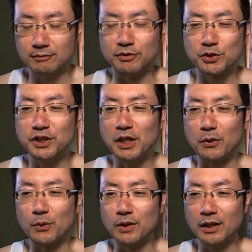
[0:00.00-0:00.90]
好きで
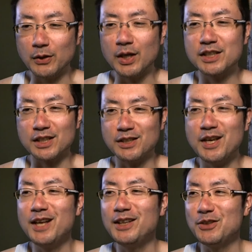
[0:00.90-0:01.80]
こうなったわけじゃね
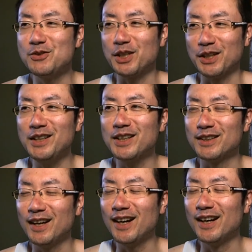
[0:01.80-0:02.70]
えって言うしかないか
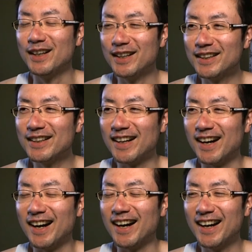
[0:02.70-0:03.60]
ら
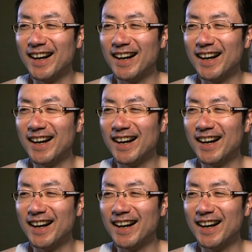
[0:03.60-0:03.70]
な